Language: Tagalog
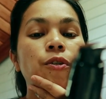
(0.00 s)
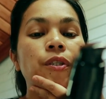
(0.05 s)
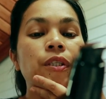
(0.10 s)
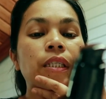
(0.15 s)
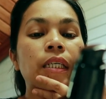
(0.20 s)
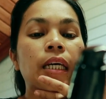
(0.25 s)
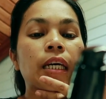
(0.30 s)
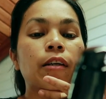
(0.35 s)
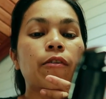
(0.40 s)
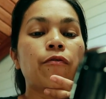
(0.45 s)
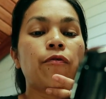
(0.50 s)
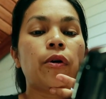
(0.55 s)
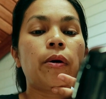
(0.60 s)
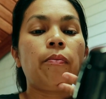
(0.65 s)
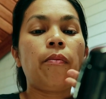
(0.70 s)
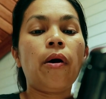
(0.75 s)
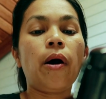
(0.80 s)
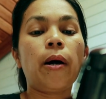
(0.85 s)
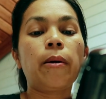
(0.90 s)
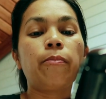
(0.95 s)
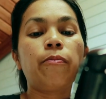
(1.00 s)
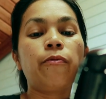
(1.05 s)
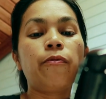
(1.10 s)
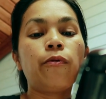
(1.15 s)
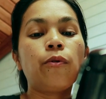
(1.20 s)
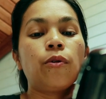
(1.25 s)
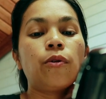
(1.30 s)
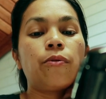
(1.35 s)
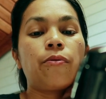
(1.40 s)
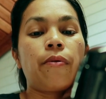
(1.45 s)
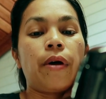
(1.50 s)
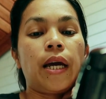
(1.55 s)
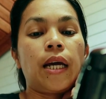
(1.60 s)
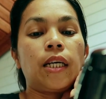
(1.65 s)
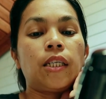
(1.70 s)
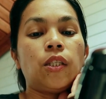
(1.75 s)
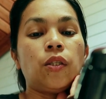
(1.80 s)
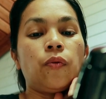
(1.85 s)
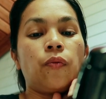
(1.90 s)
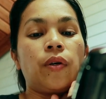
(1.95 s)
your skin from harmful
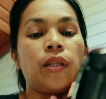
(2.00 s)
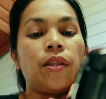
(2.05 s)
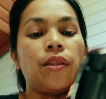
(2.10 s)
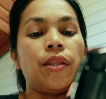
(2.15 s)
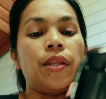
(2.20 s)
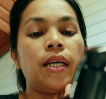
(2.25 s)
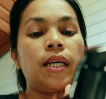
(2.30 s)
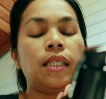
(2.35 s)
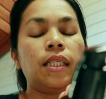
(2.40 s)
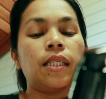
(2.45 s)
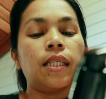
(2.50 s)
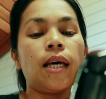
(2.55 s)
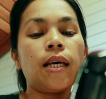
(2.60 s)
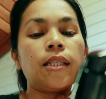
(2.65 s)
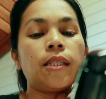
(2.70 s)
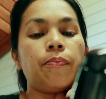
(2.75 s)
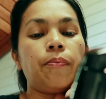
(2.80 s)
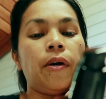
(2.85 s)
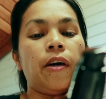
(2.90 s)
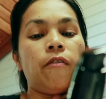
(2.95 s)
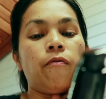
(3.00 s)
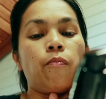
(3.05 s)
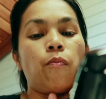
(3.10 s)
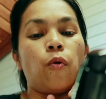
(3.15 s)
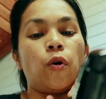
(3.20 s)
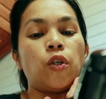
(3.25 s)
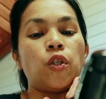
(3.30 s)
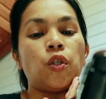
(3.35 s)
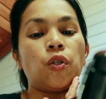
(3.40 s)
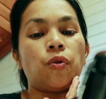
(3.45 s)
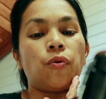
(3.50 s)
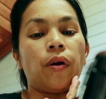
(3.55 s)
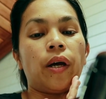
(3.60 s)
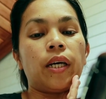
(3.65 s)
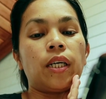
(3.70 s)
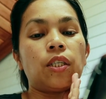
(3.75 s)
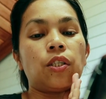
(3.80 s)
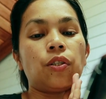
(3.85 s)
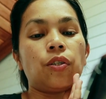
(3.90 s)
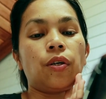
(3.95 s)
rays with this SPF
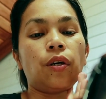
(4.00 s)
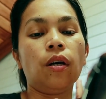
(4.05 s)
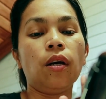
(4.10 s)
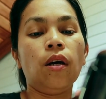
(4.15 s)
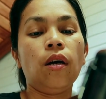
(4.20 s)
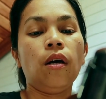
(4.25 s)
moisturizer.